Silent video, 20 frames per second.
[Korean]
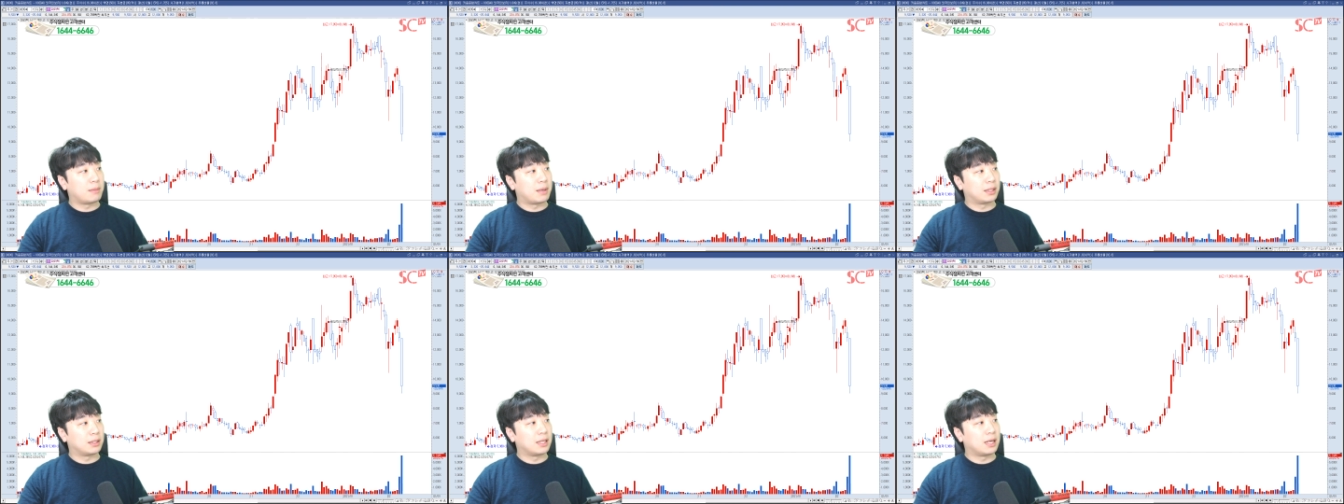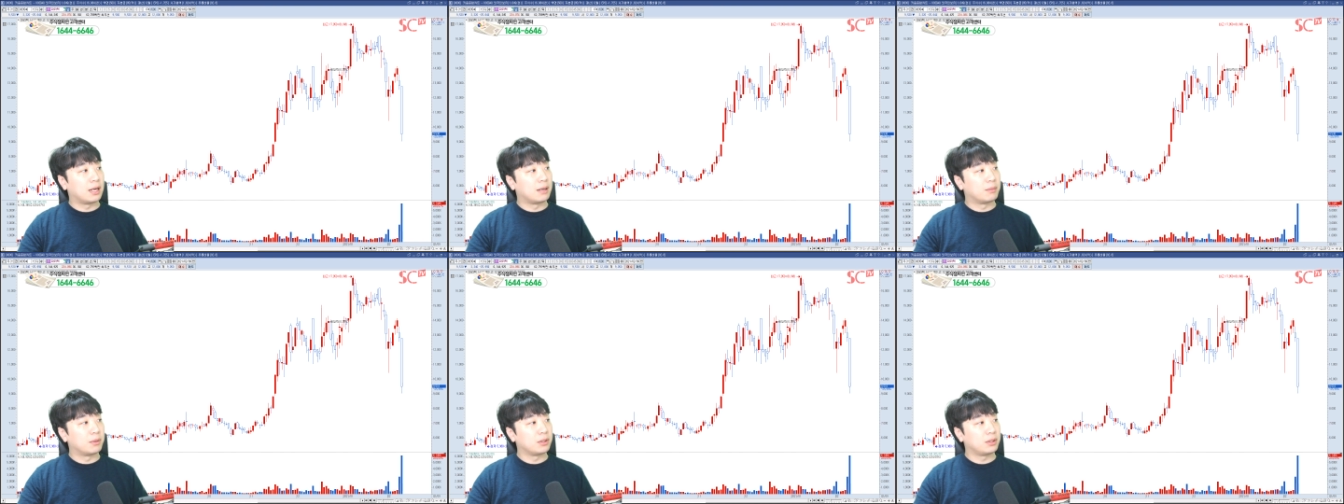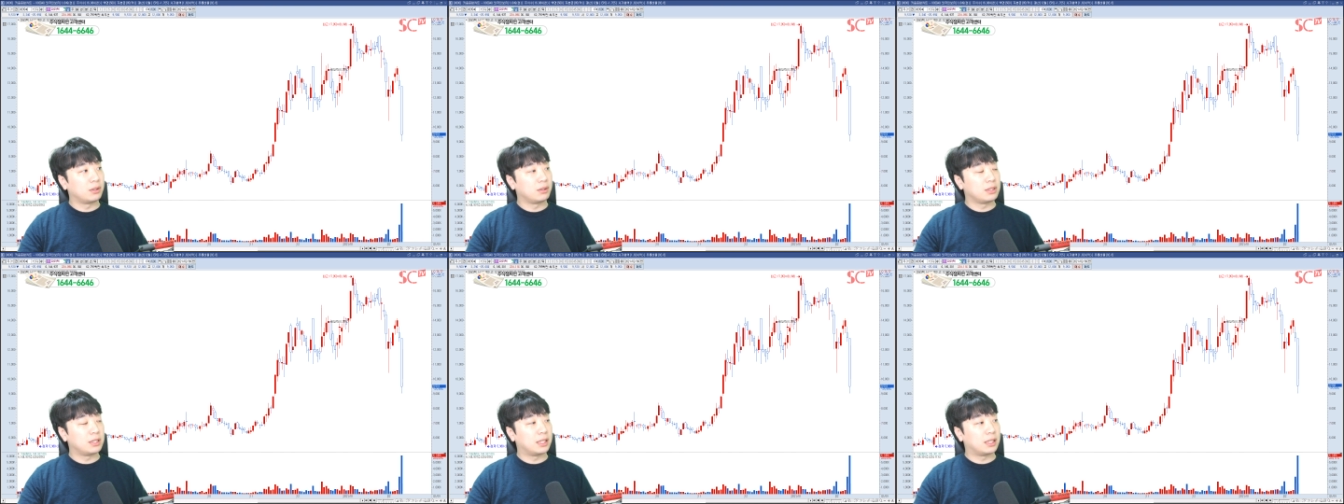마나 뭐
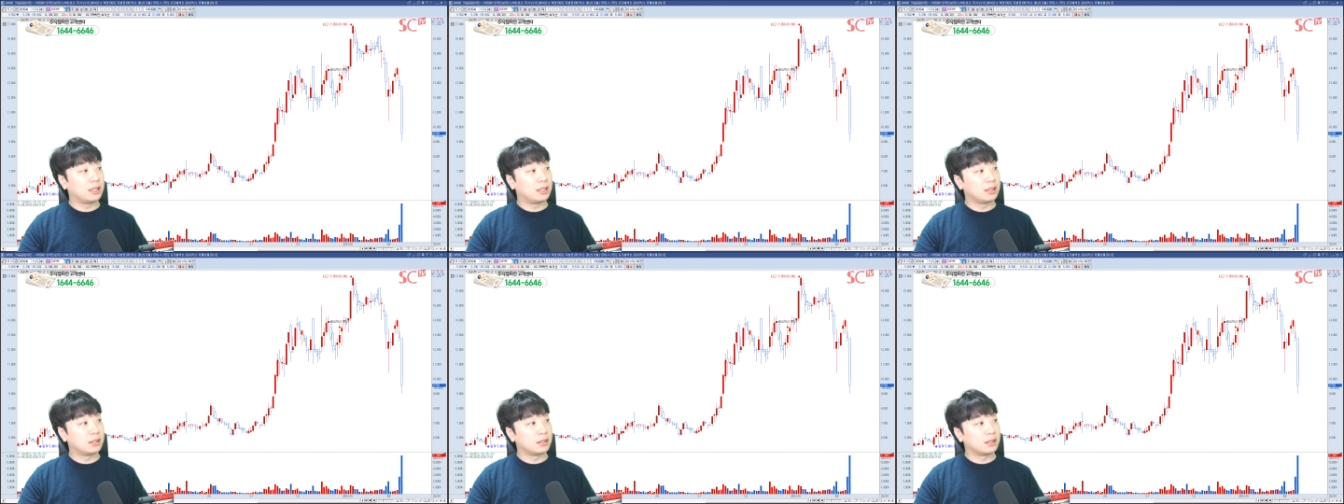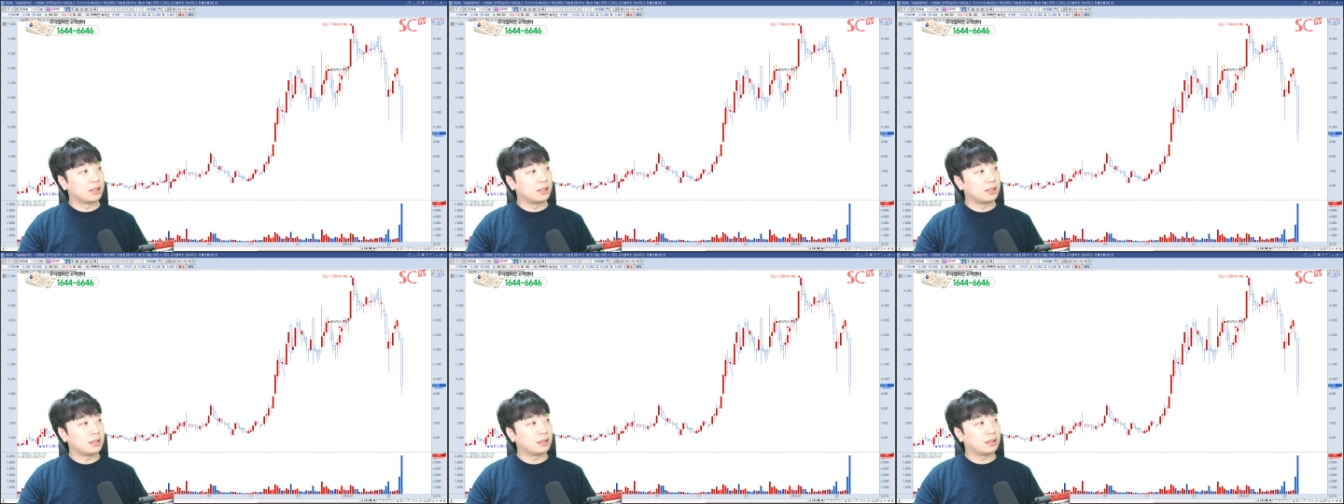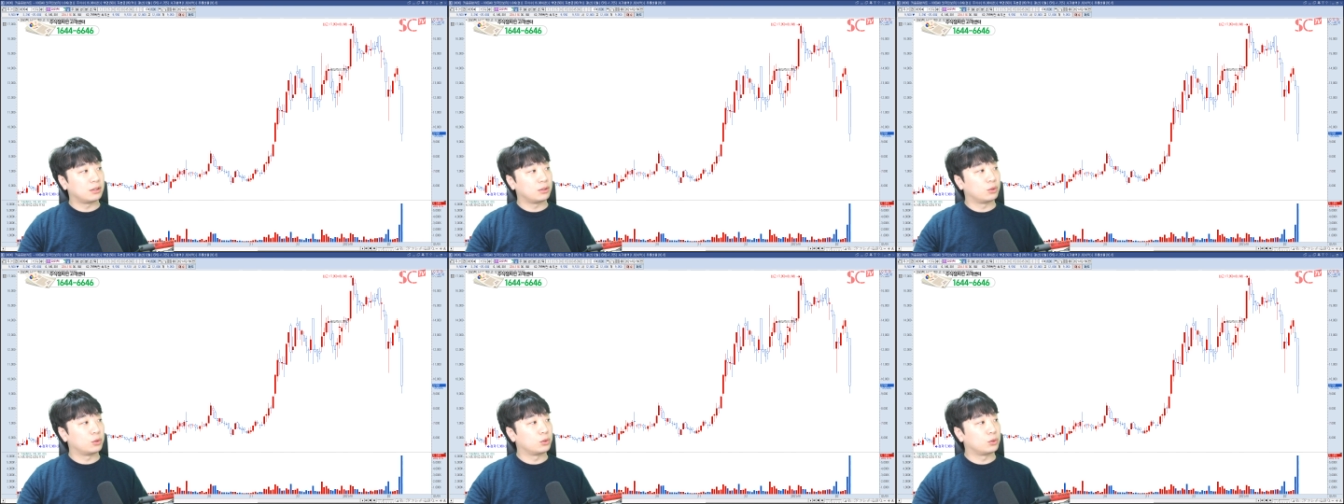이런 이야기들
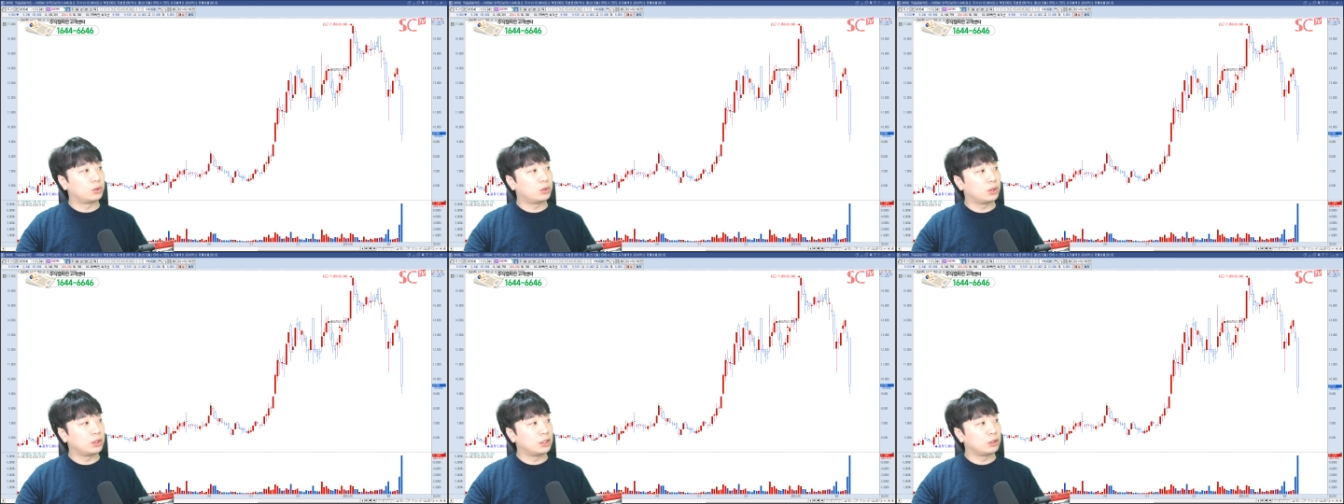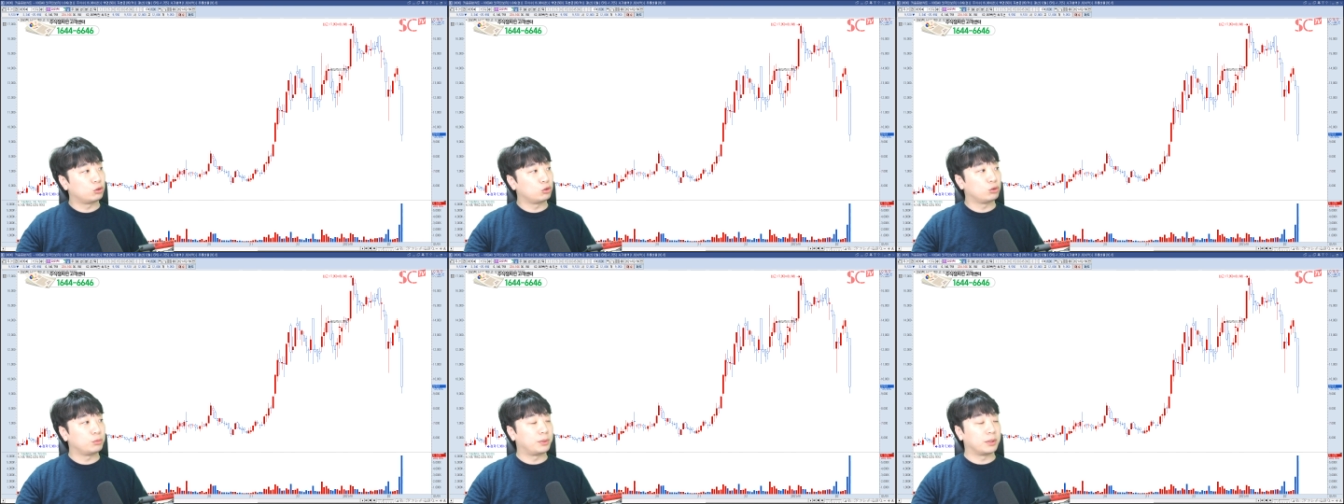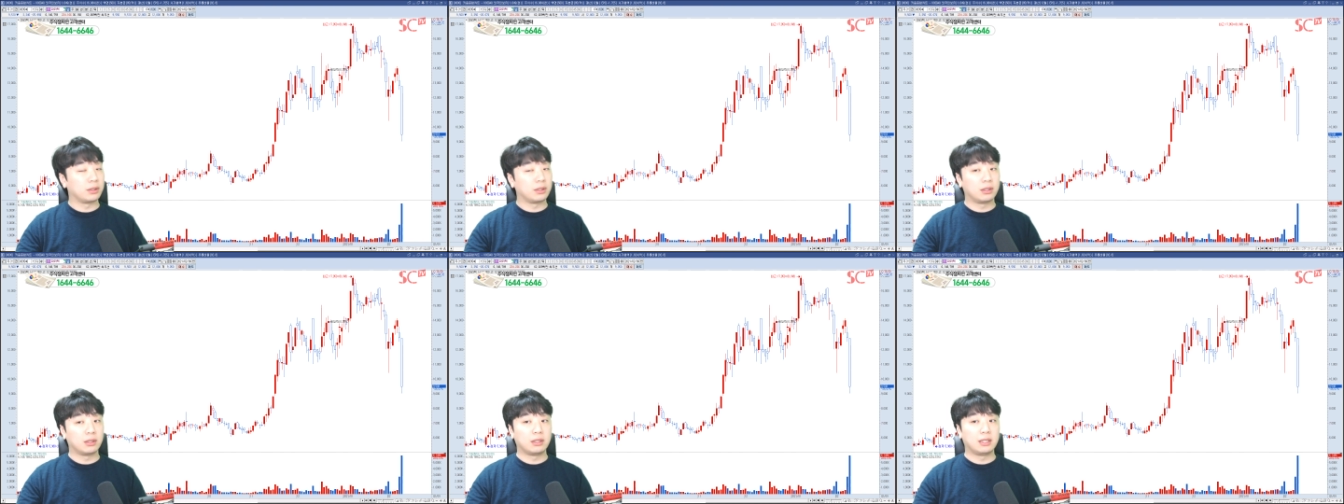그리고 최대 주주
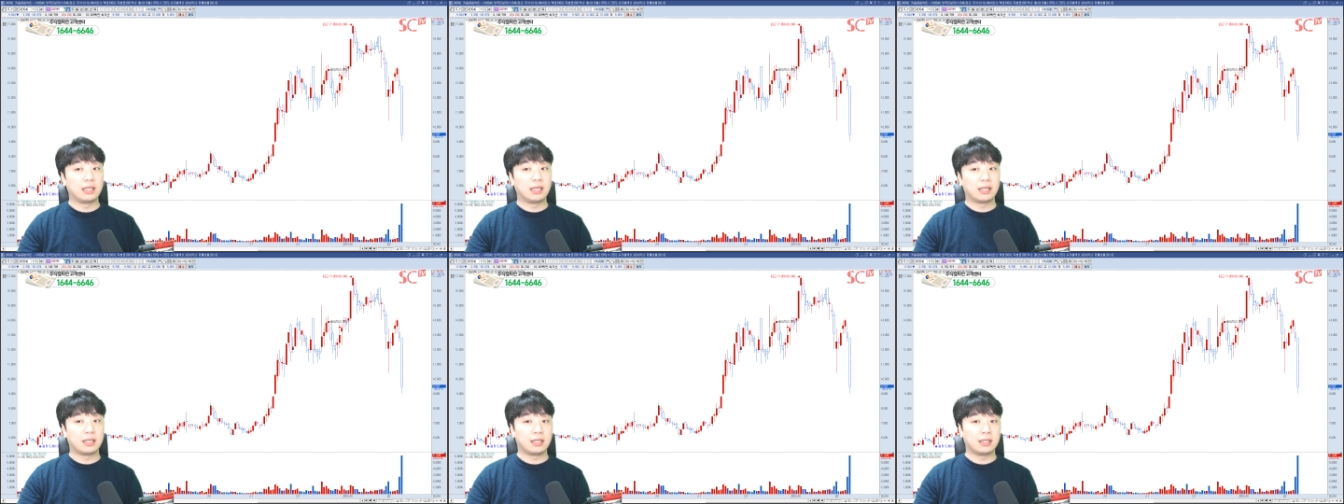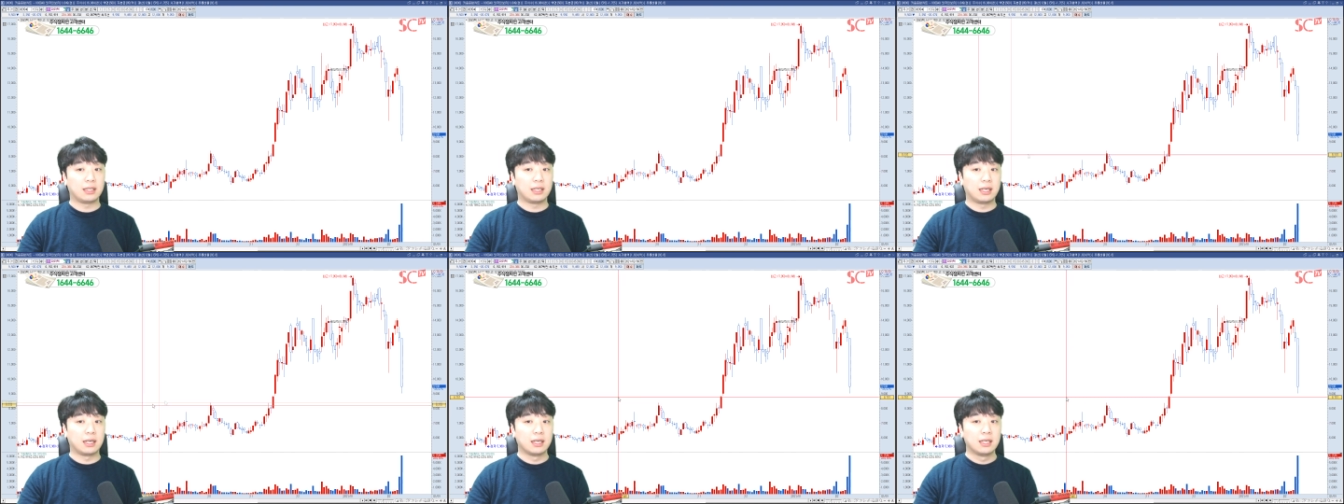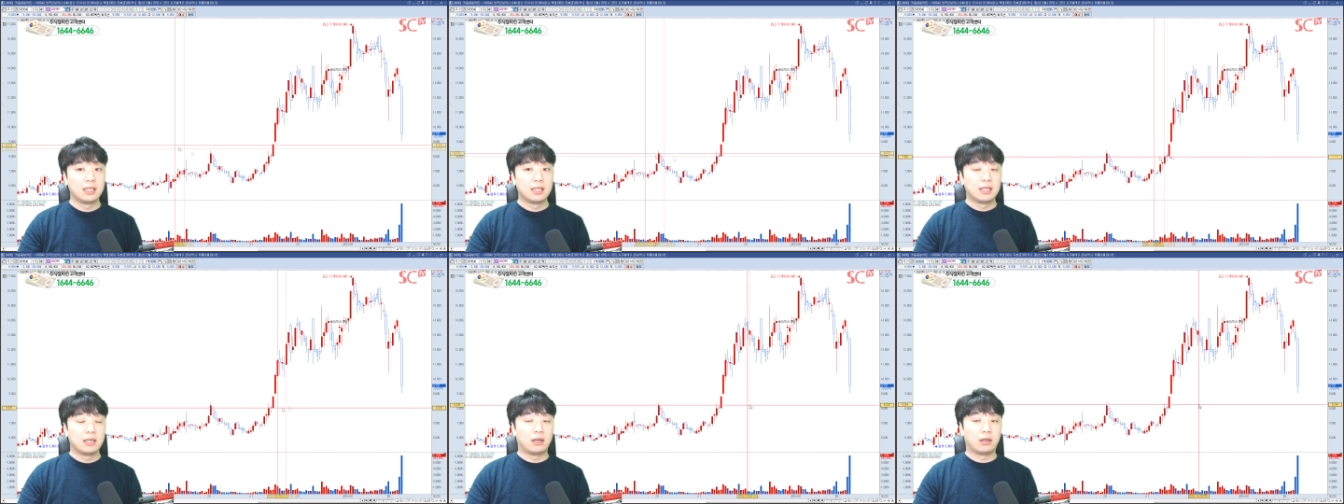변경 이야기가
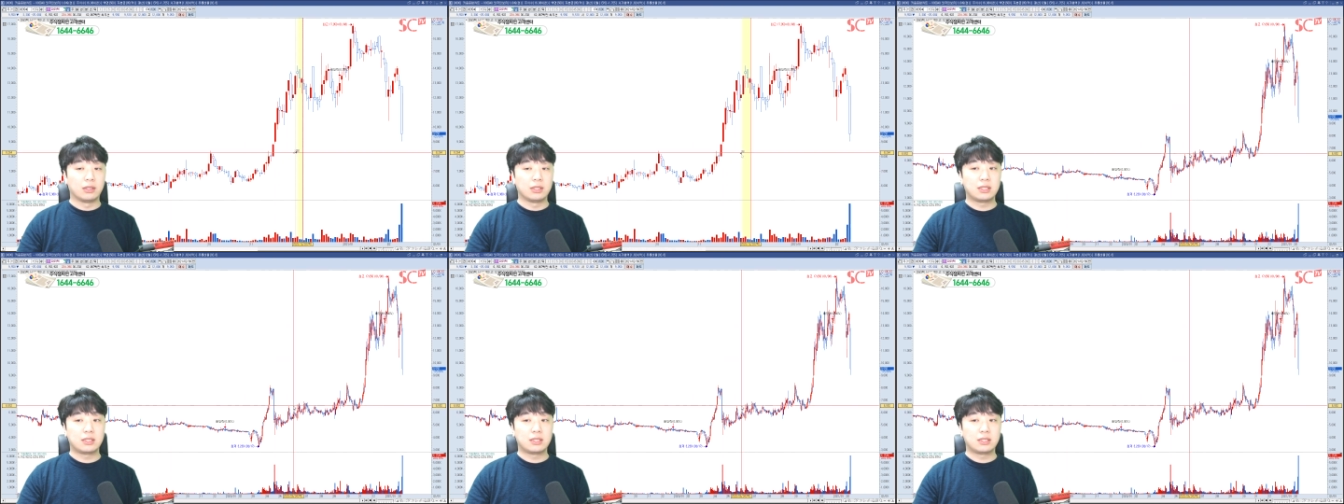어,